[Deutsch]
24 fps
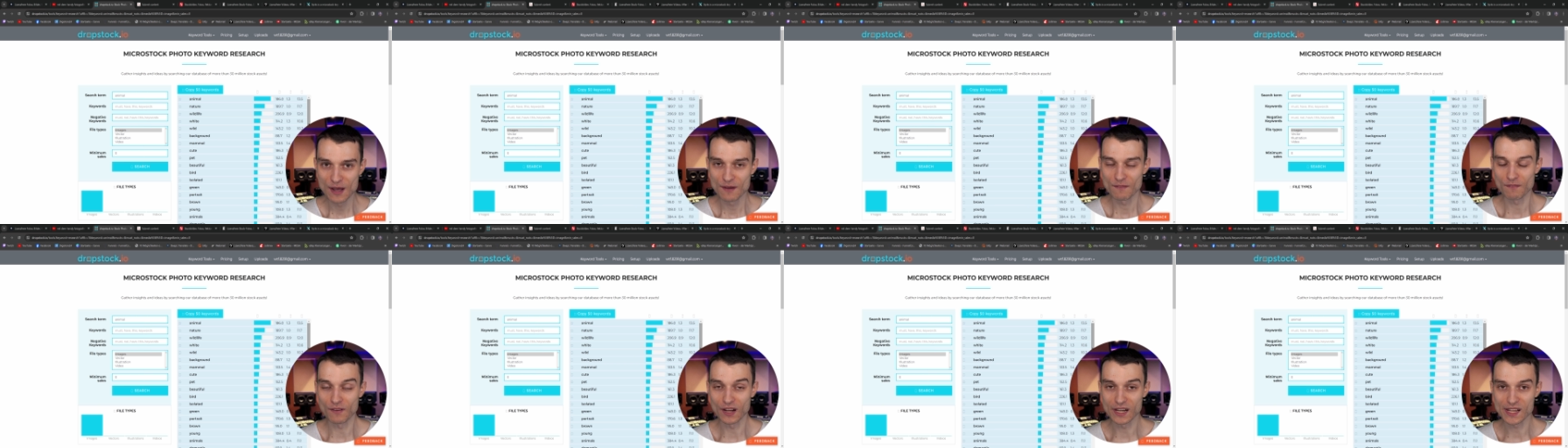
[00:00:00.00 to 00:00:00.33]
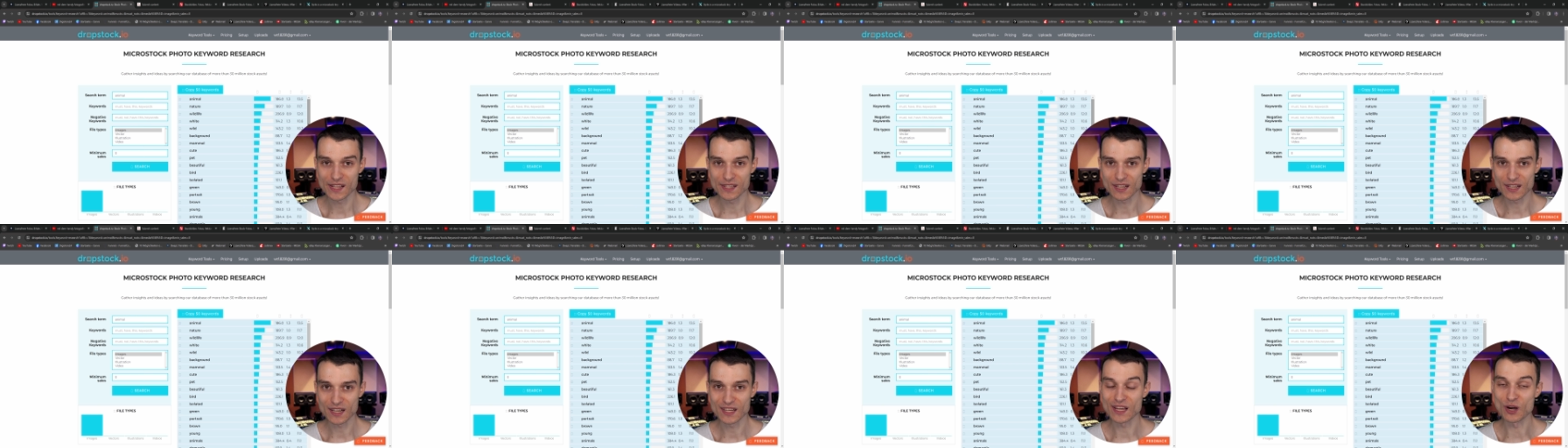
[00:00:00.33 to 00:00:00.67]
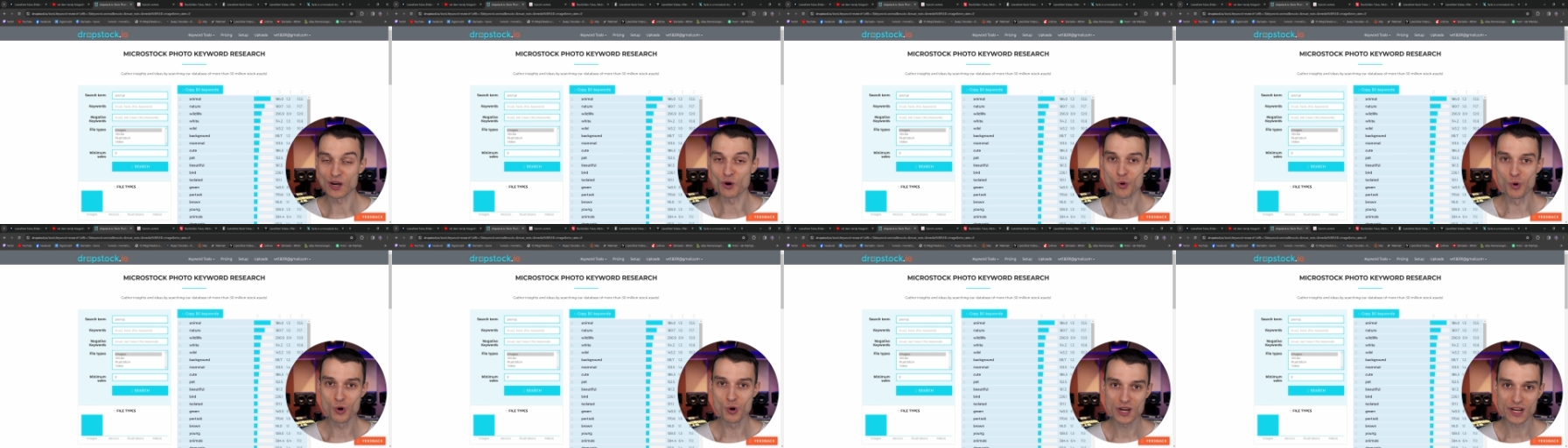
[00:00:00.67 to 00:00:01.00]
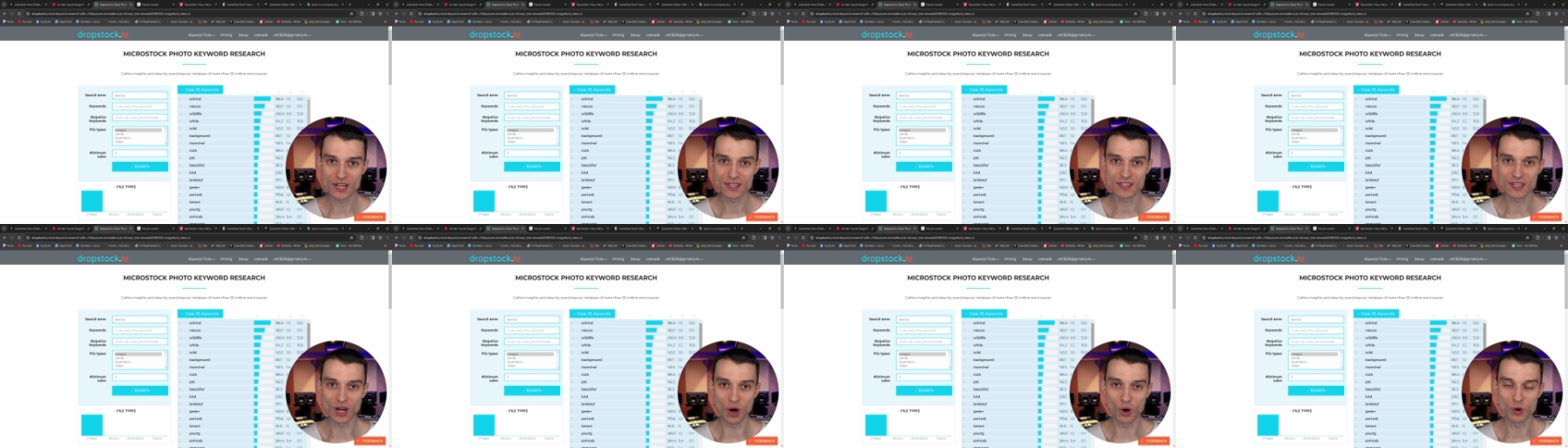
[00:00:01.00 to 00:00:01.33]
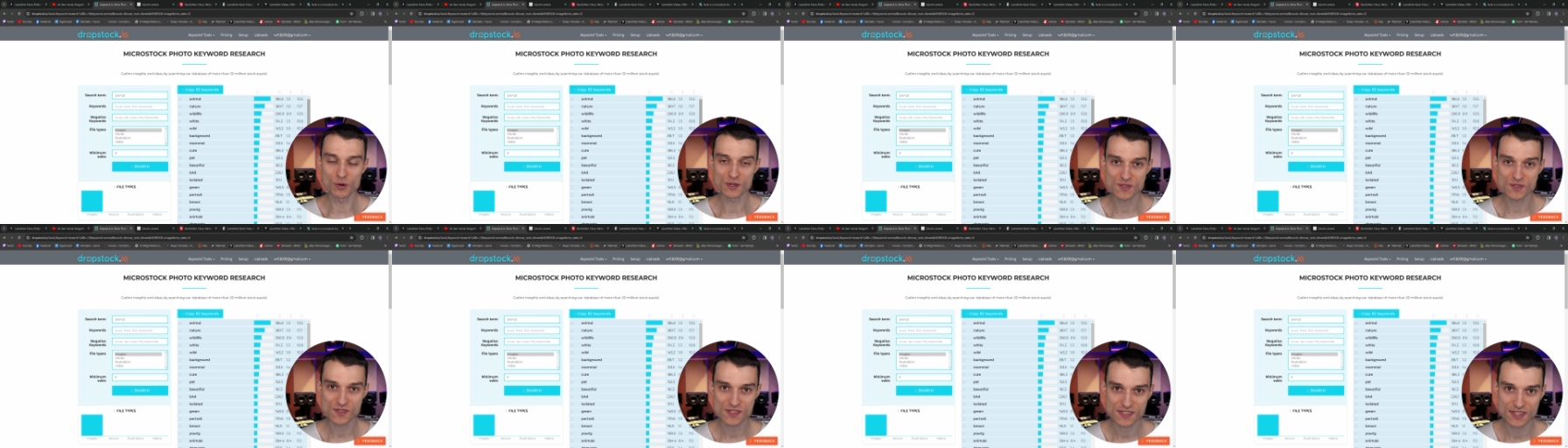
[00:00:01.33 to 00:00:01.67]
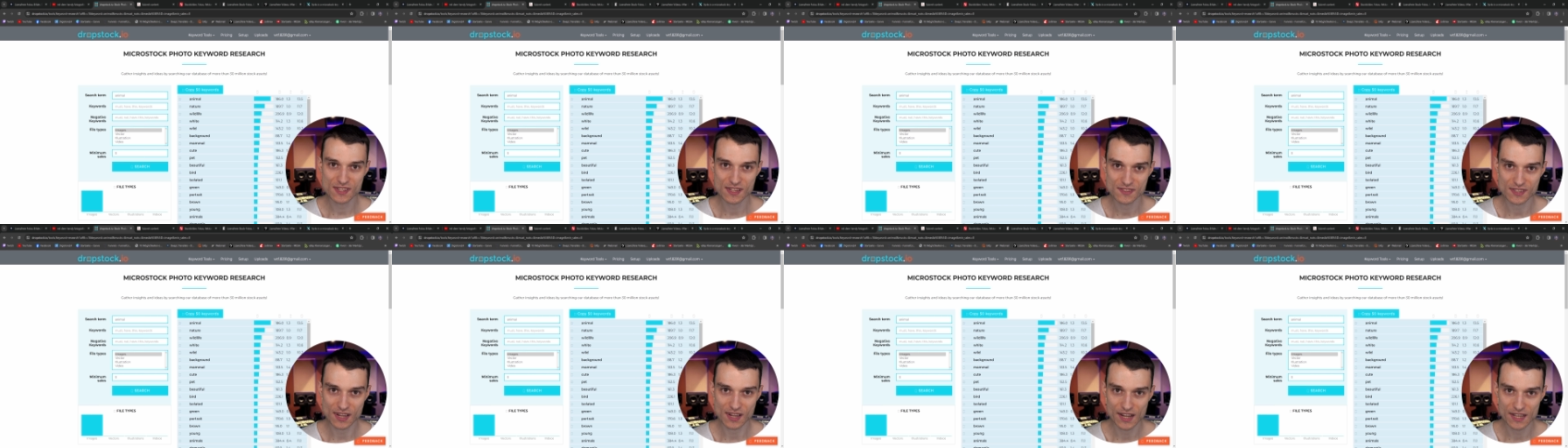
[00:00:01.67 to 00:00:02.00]
weil ihr dann der
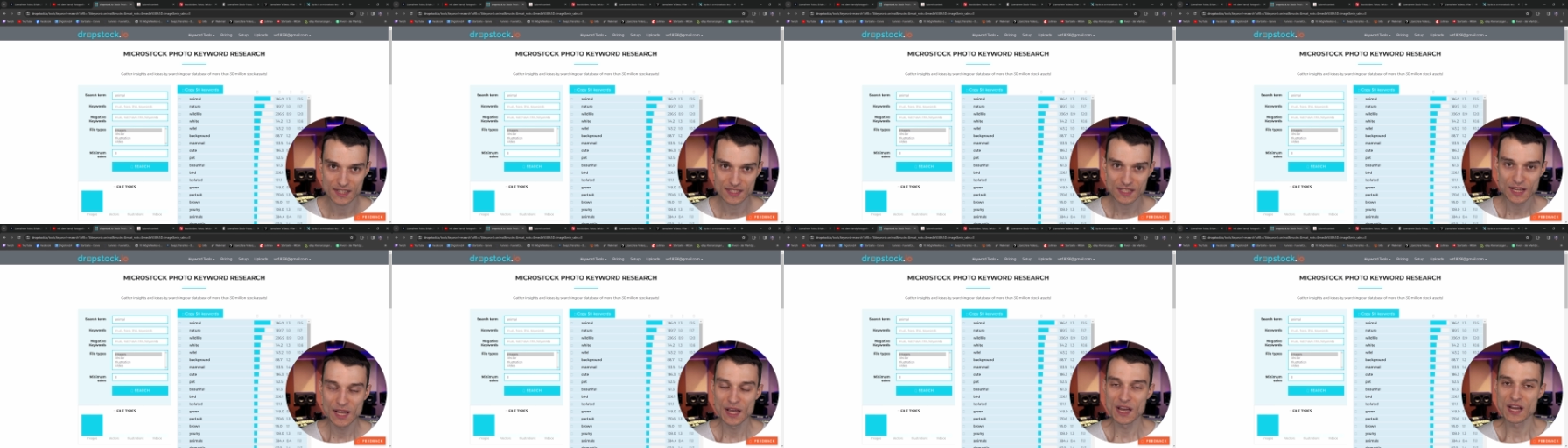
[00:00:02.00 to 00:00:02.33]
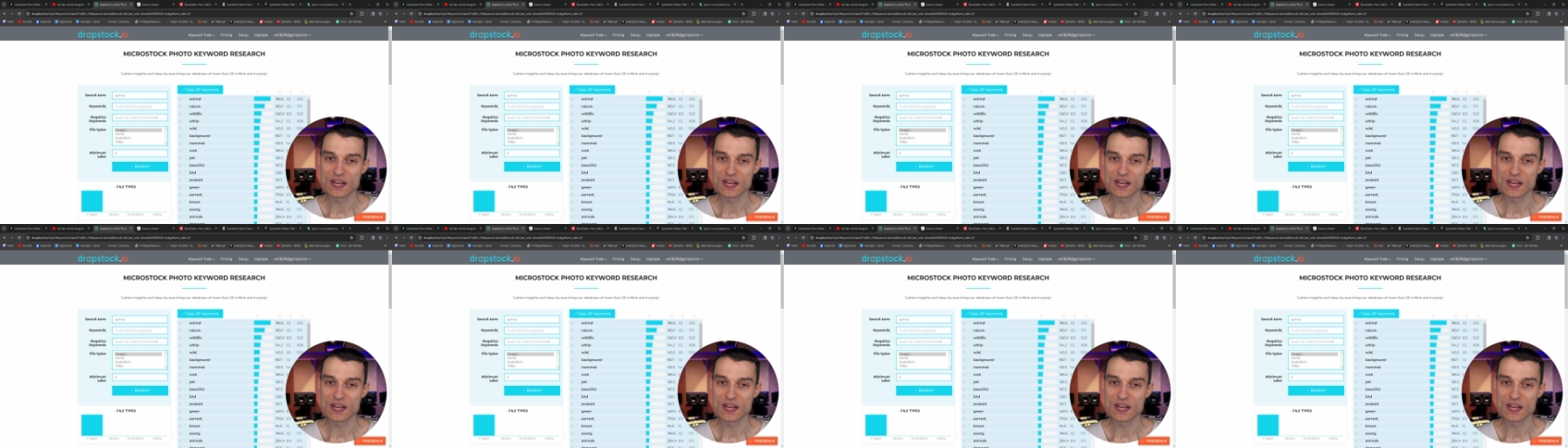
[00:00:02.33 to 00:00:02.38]
hunderttausendste seid,